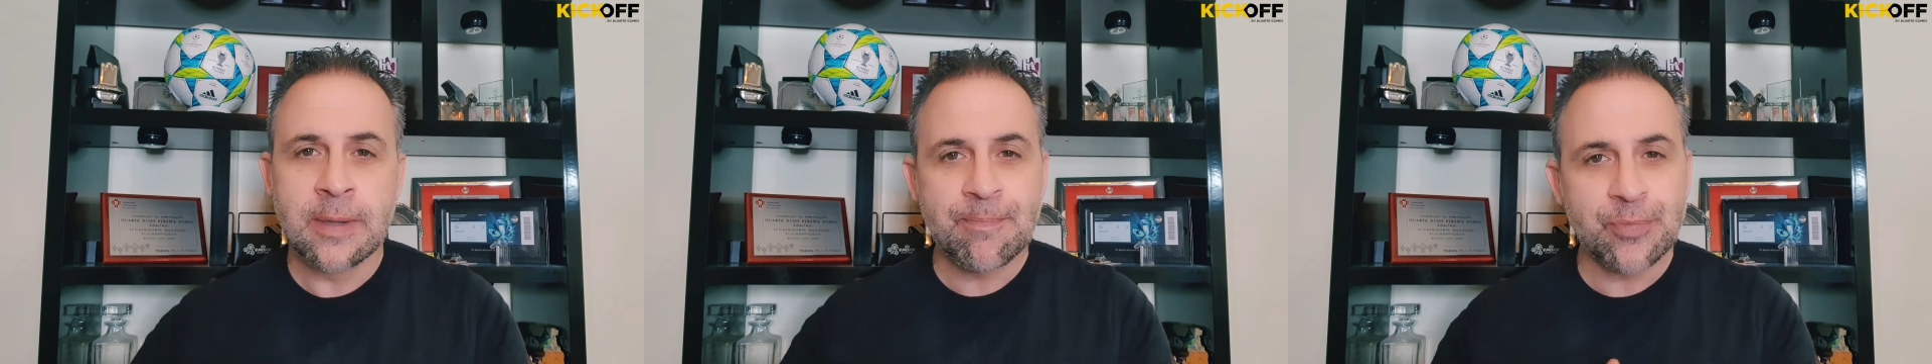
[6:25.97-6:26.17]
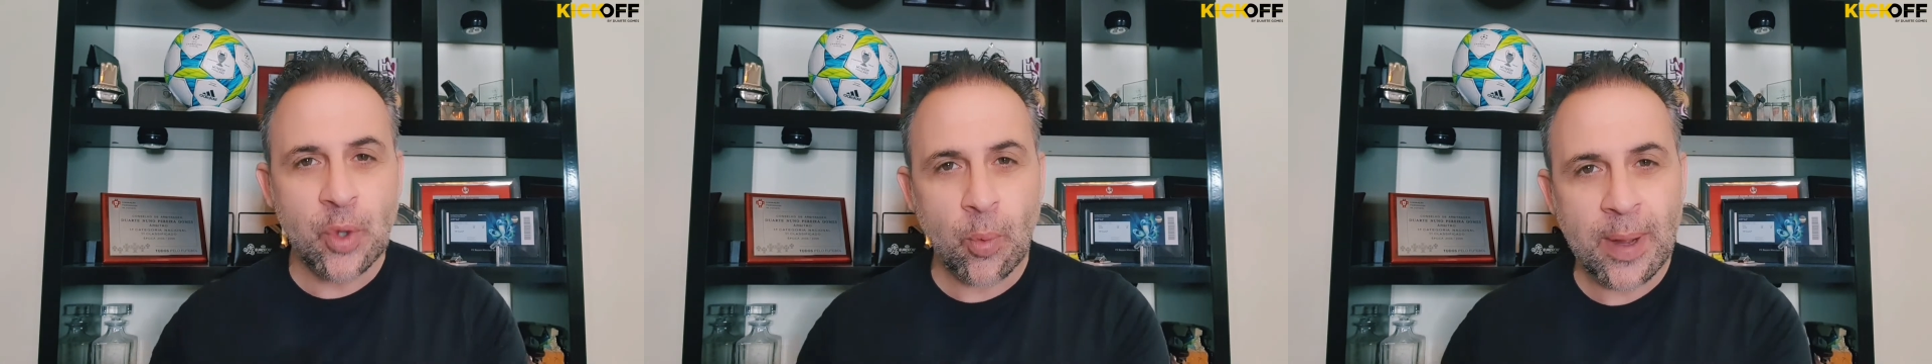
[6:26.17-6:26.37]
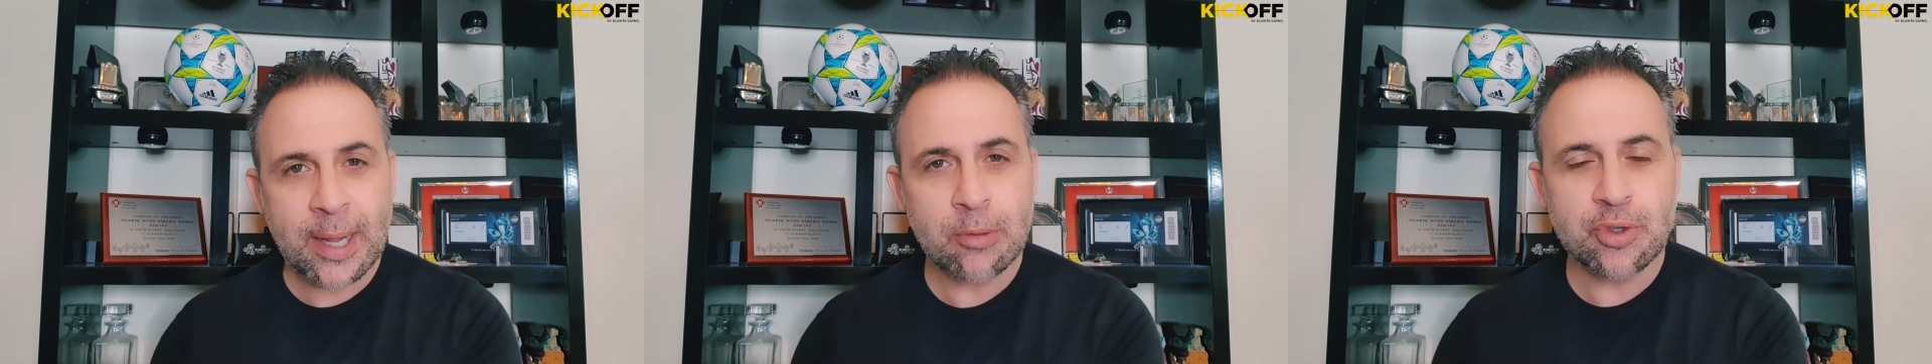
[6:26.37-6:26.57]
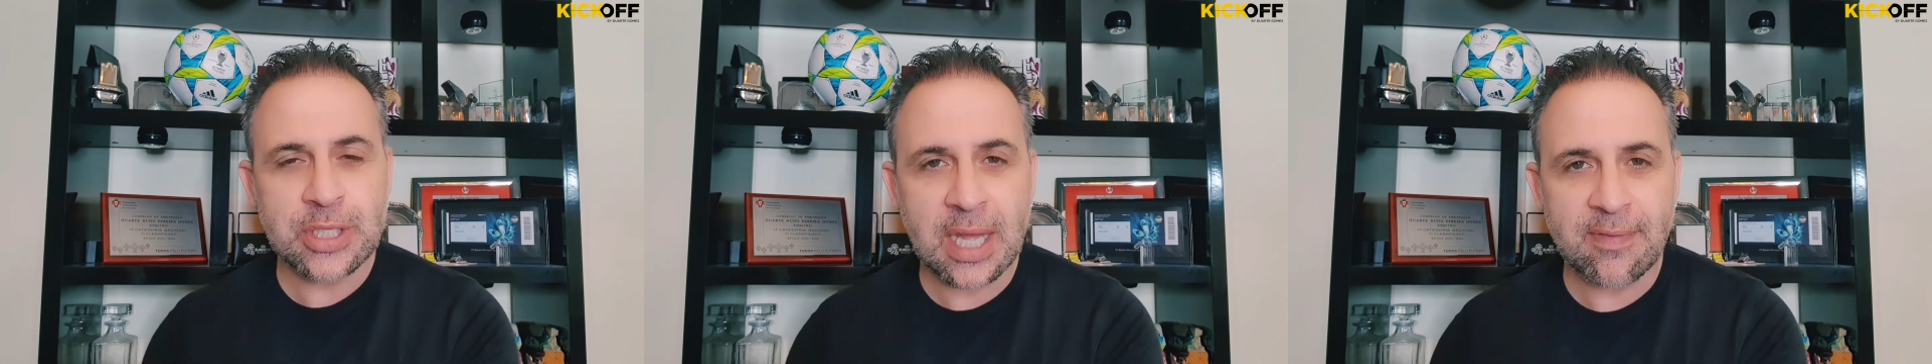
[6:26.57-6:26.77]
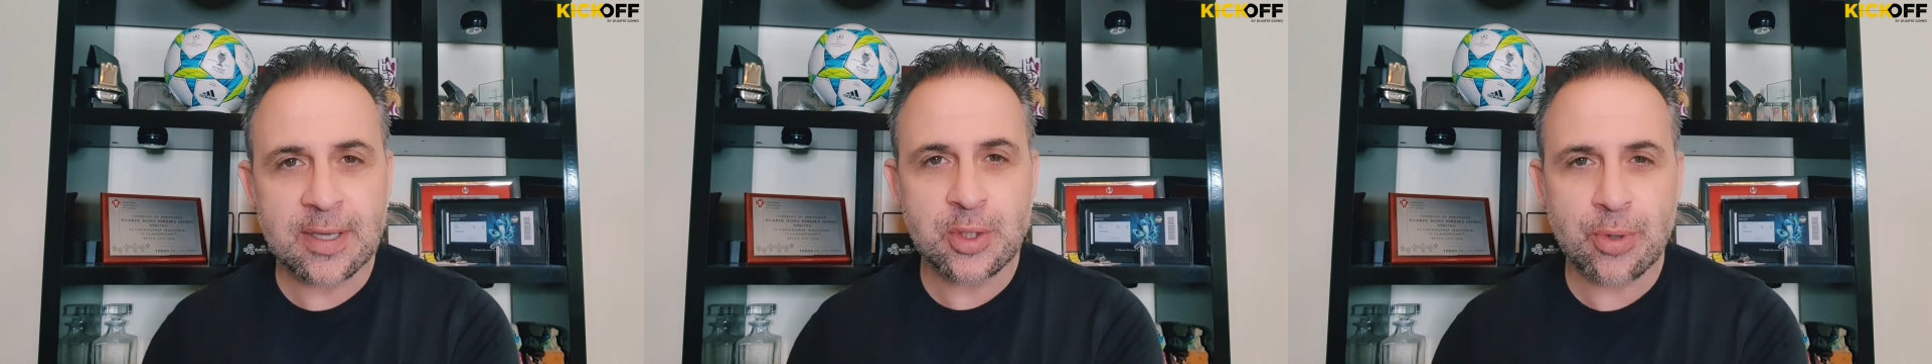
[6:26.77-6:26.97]
não é onde
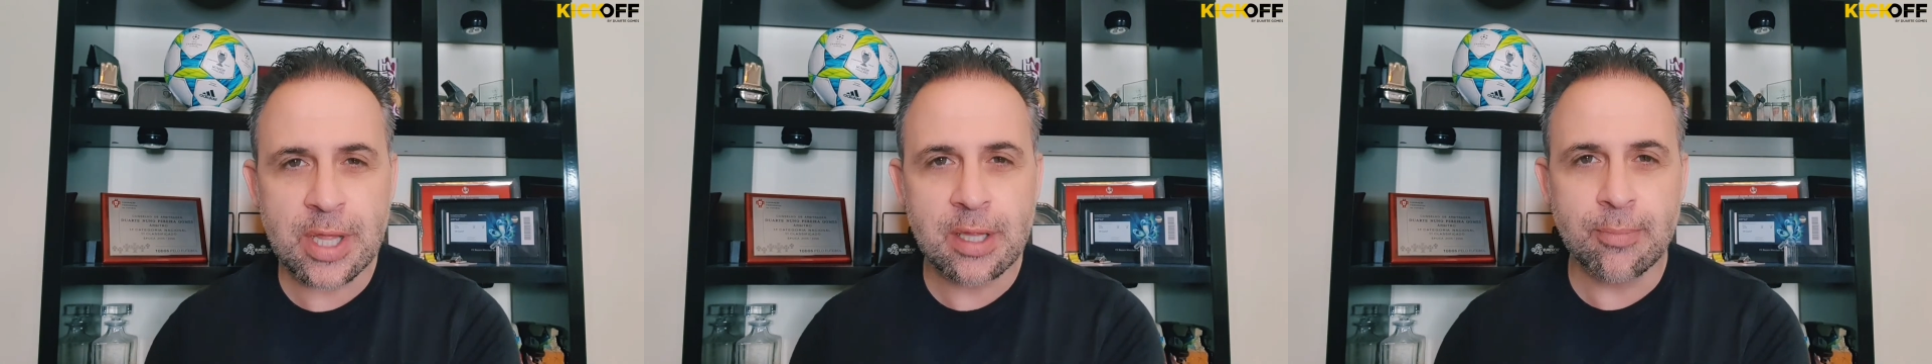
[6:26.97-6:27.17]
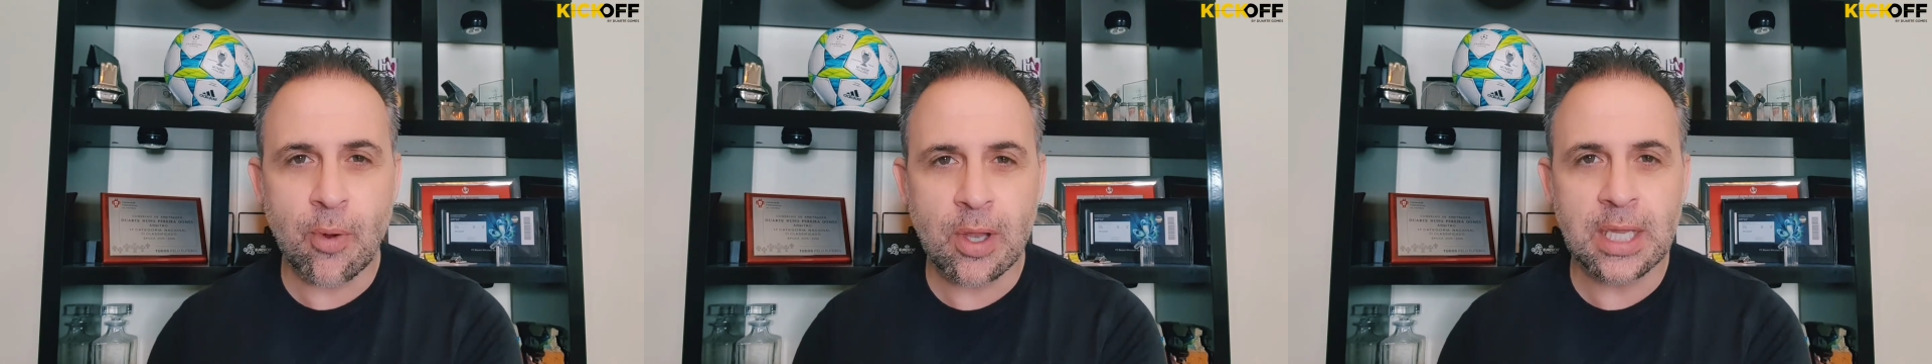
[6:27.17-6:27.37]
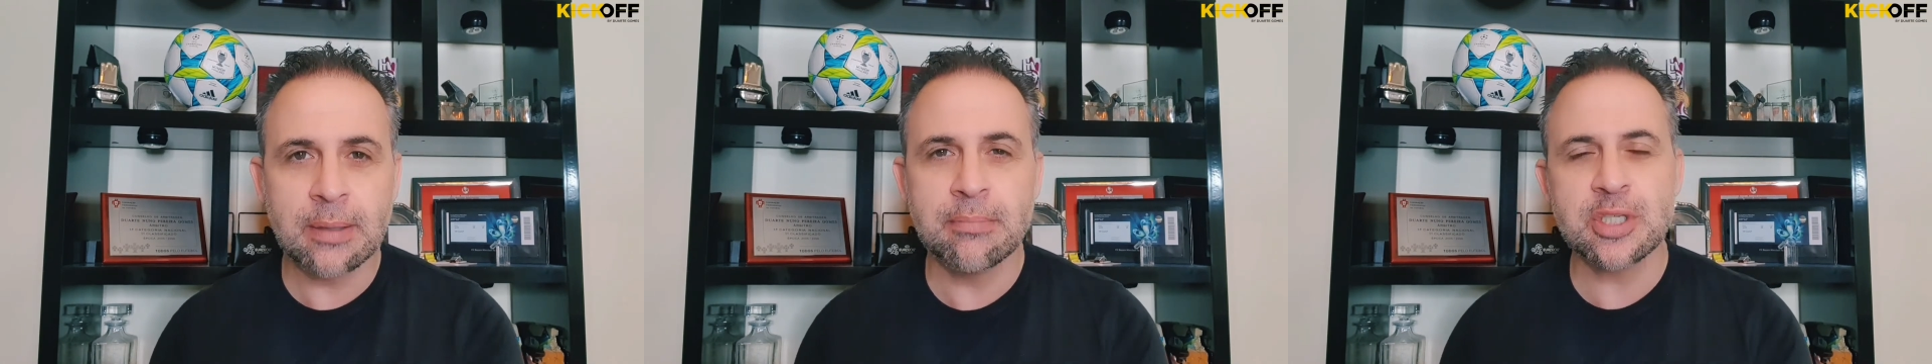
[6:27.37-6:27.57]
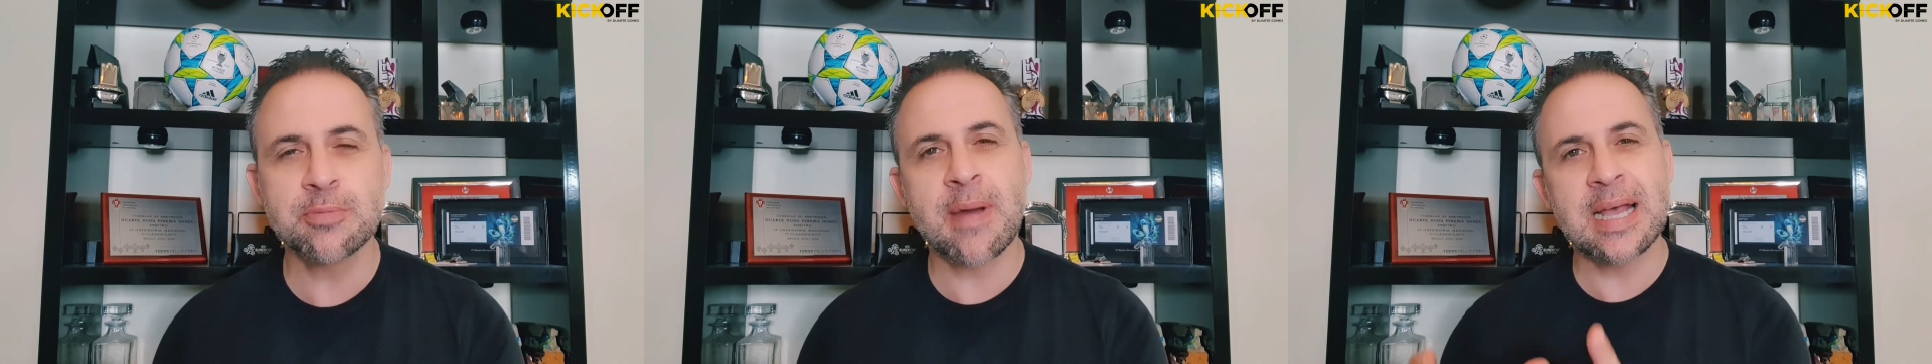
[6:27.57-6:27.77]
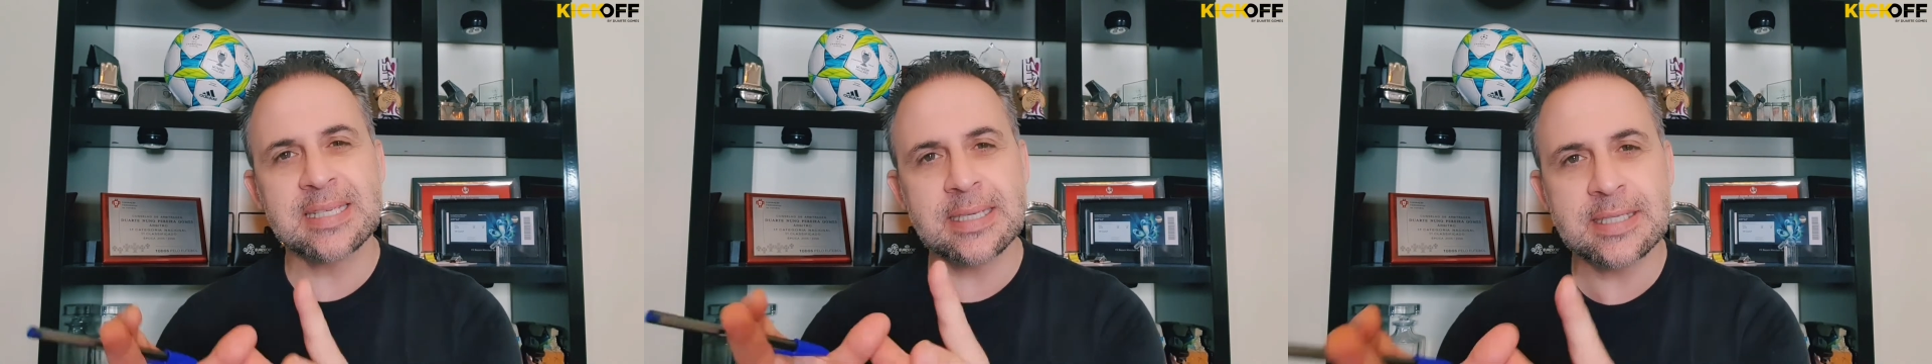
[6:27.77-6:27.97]
estava a zona da bola, mas
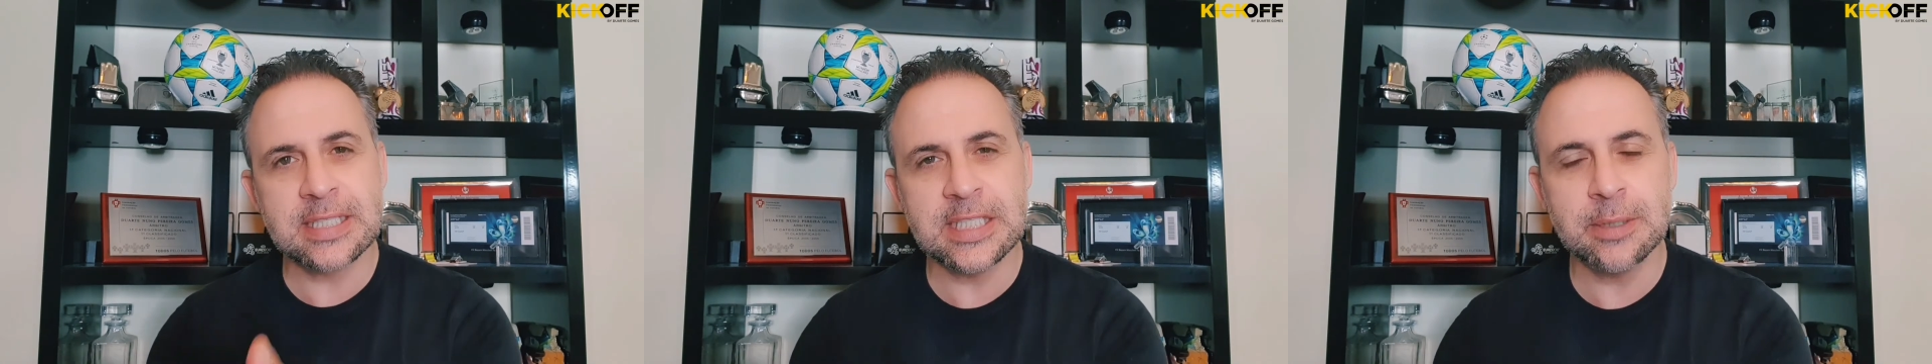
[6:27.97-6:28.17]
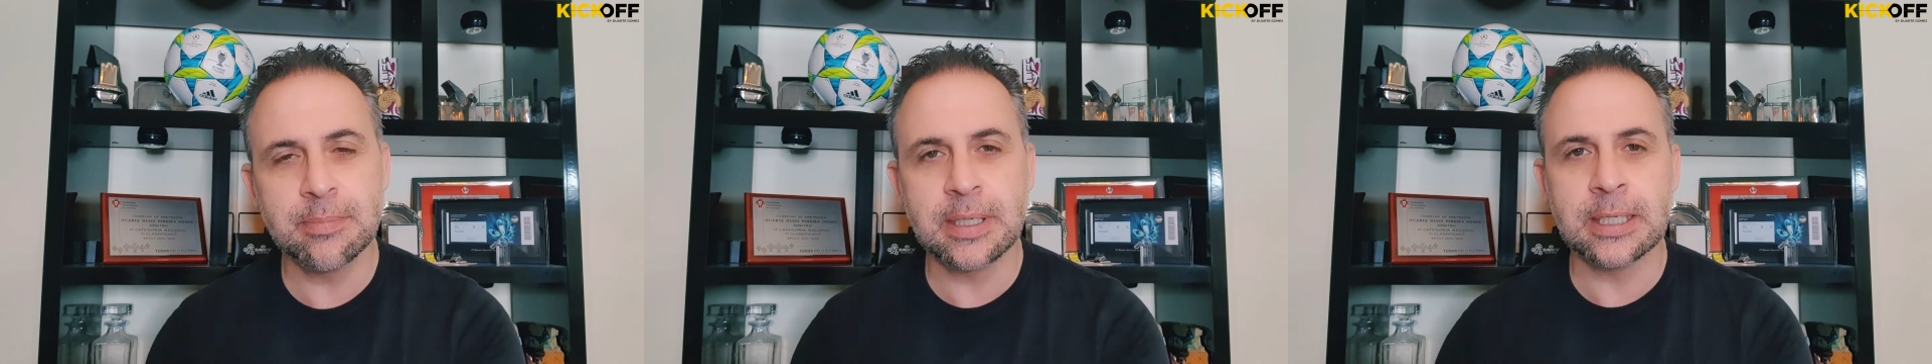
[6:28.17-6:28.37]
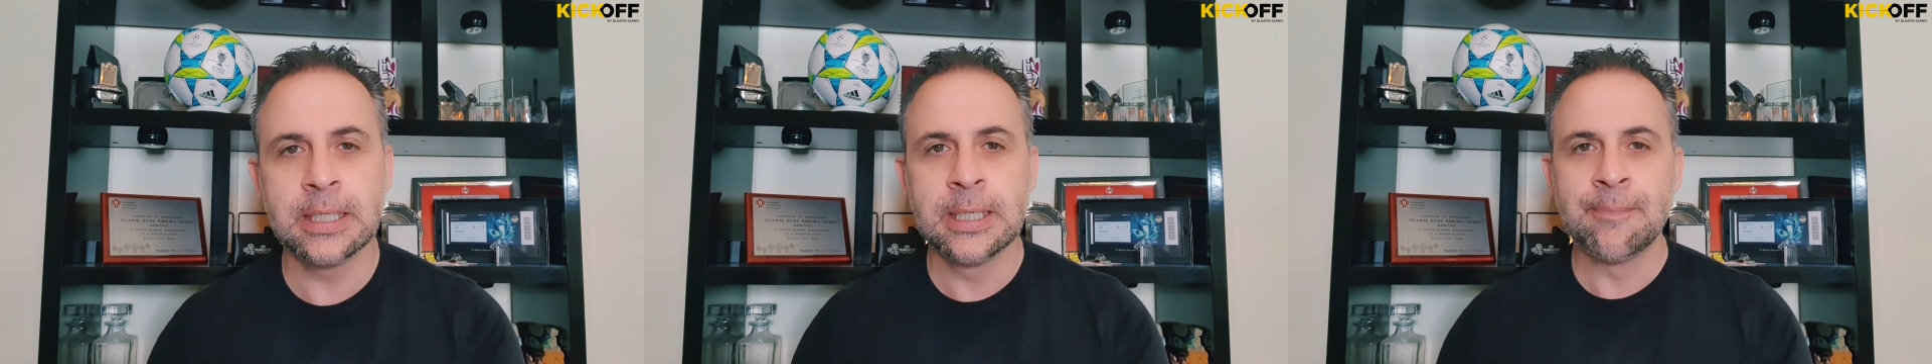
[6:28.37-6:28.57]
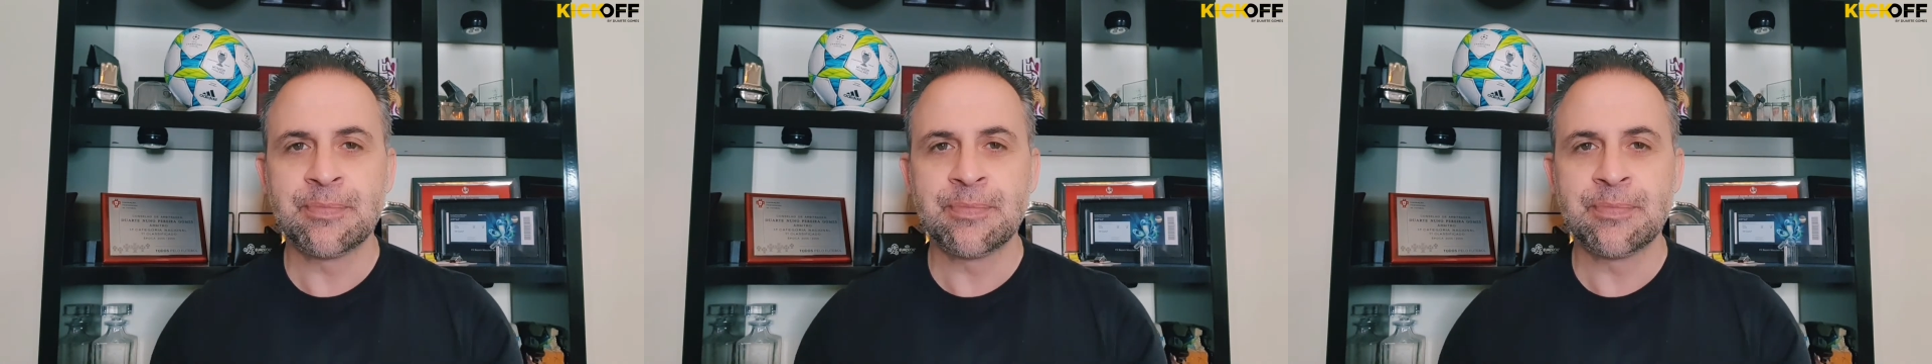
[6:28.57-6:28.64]
mais acima,